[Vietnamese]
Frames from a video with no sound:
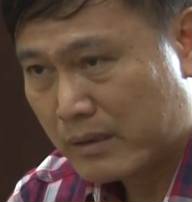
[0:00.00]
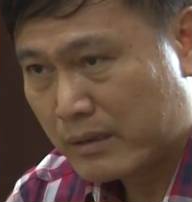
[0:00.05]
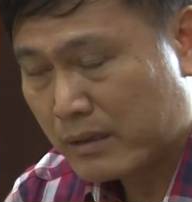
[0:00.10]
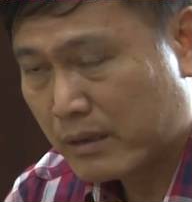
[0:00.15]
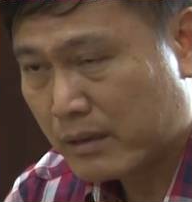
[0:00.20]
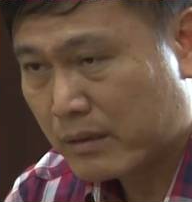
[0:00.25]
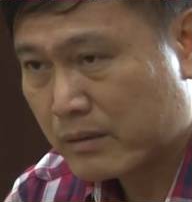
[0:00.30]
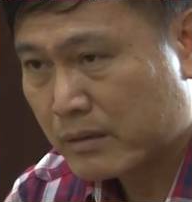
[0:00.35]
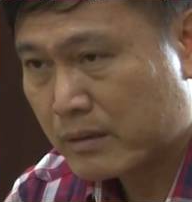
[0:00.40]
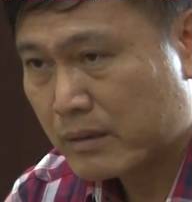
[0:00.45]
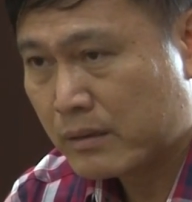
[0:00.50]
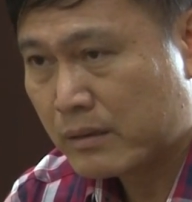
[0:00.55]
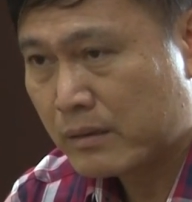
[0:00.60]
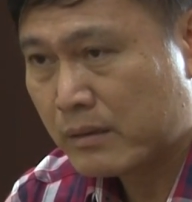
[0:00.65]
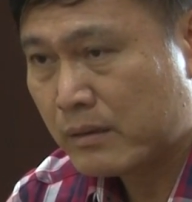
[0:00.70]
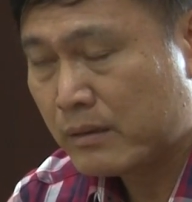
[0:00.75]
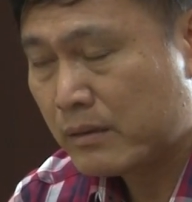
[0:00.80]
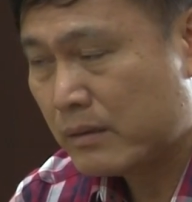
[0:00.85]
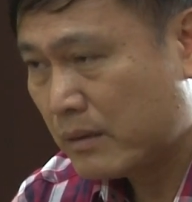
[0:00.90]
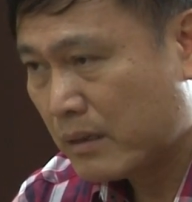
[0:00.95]
chứ còn thì
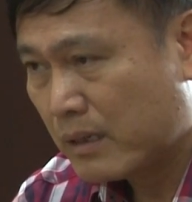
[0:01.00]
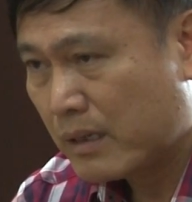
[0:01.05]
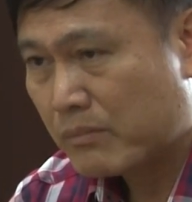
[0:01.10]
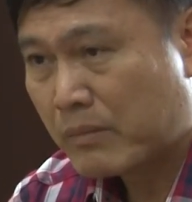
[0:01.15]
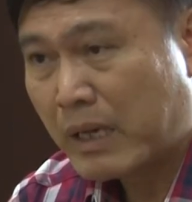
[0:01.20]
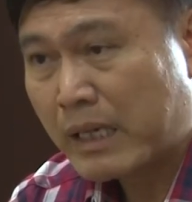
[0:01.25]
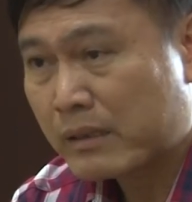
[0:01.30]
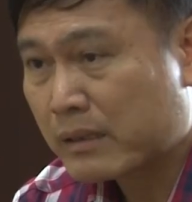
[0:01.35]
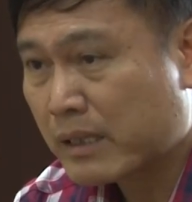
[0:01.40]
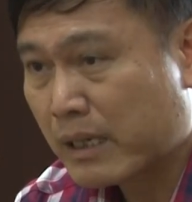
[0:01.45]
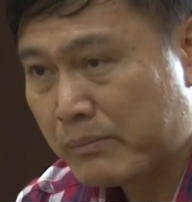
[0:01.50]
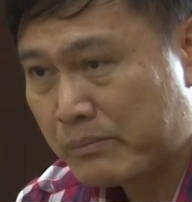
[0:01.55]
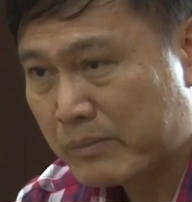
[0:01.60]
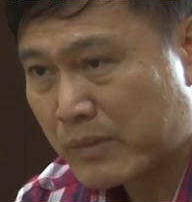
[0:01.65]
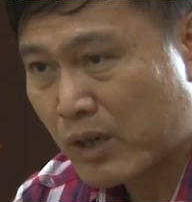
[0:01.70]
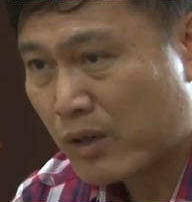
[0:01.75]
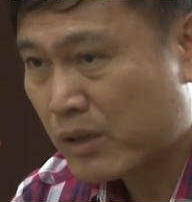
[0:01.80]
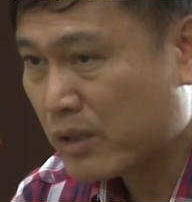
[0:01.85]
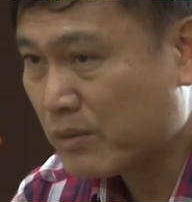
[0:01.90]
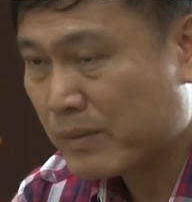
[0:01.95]
ba yên tâm
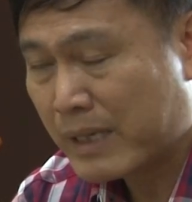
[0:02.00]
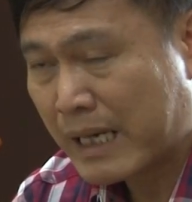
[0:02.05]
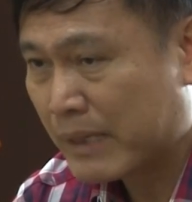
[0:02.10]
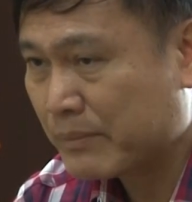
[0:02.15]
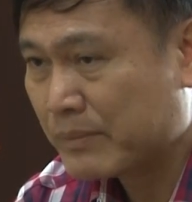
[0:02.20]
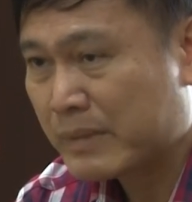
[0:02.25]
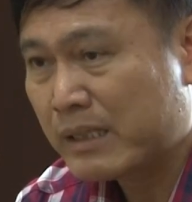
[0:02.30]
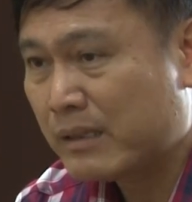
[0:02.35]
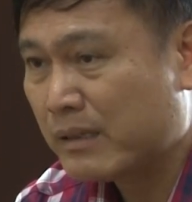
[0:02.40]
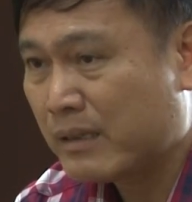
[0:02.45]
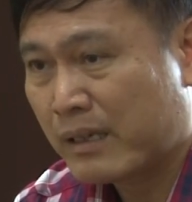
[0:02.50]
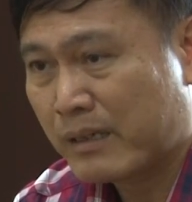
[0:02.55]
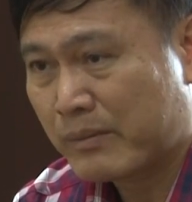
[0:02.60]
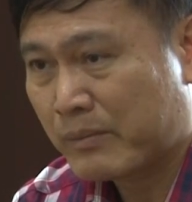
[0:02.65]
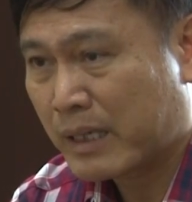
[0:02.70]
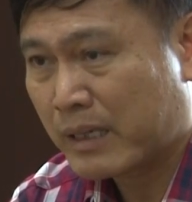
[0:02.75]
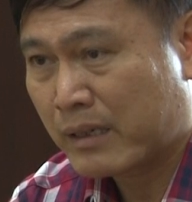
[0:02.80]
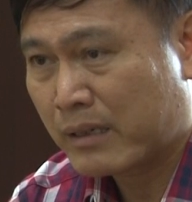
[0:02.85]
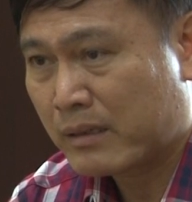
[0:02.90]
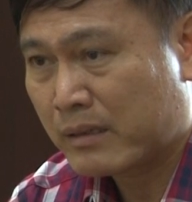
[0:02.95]
con không làm gì để
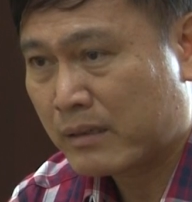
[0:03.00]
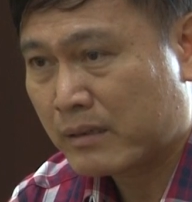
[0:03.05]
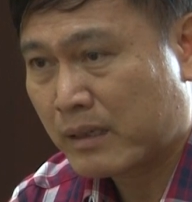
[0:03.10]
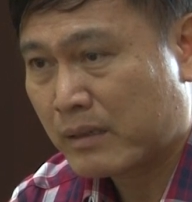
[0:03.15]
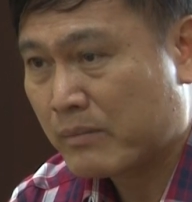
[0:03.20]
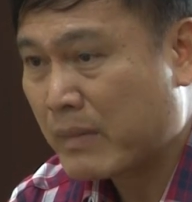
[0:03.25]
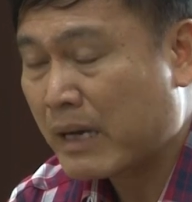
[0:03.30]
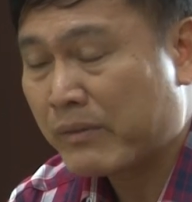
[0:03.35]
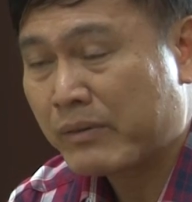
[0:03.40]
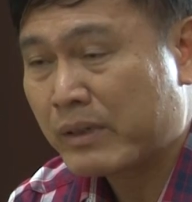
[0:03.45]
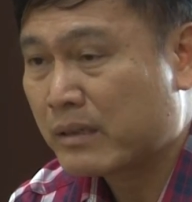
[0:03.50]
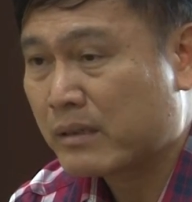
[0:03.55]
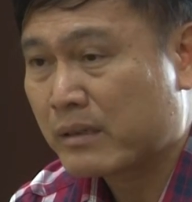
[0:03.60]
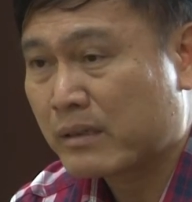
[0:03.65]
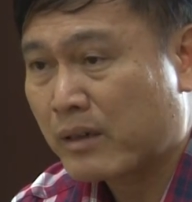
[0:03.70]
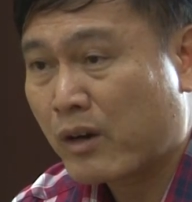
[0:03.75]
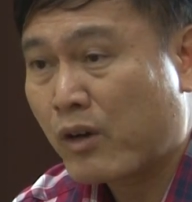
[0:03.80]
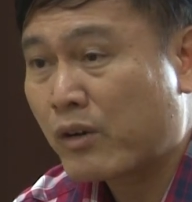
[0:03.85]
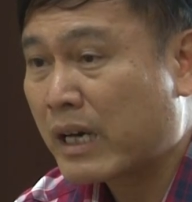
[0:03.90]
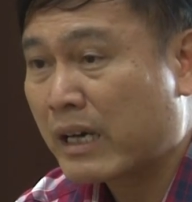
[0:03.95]
mà để ba phải
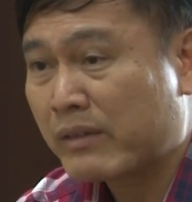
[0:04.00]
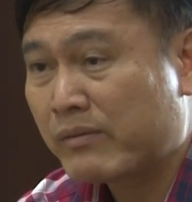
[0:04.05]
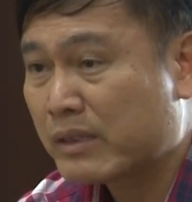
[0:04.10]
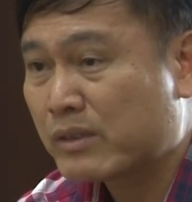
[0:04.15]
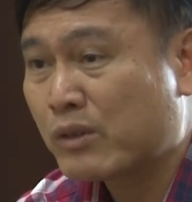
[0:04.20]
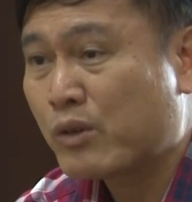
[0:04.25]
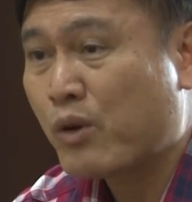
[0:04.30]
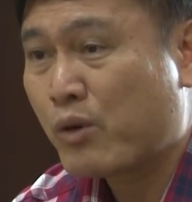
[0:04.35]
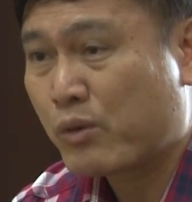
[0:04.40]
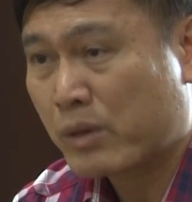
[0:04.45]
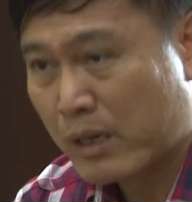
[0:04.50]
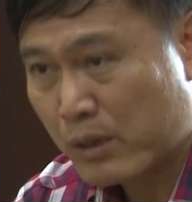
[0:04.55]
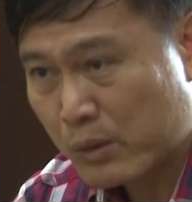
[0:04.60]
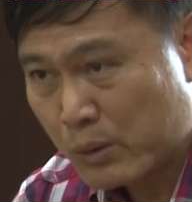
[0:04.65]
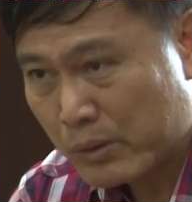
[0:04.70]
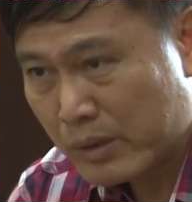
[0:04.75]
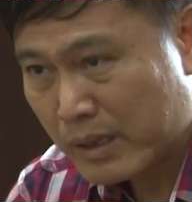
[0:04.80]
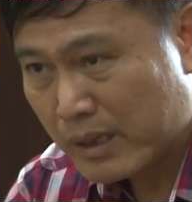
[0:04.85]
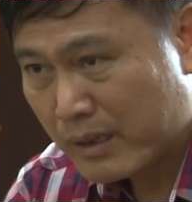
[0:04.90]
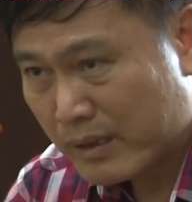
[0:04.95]
lo lắng về xấu hổ
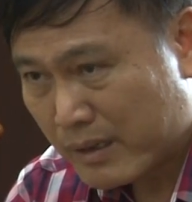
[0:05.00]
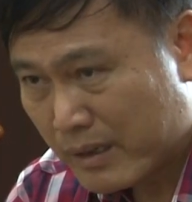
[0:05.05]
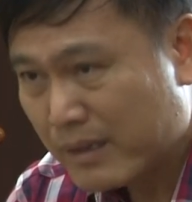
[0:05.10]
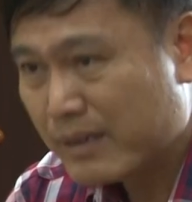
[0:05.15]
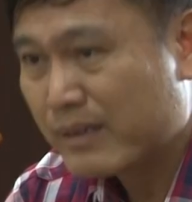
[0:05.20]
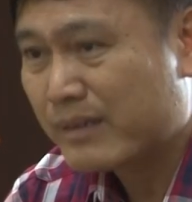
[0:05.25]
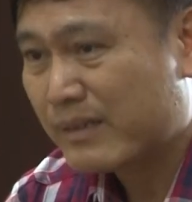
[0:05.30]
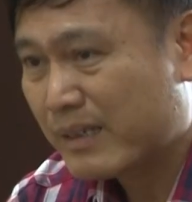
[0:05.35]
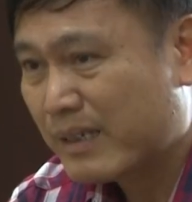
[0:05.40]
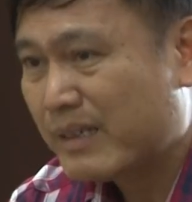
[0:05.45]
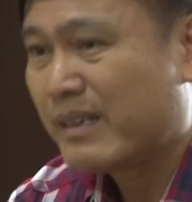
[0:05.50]
đâu đấy,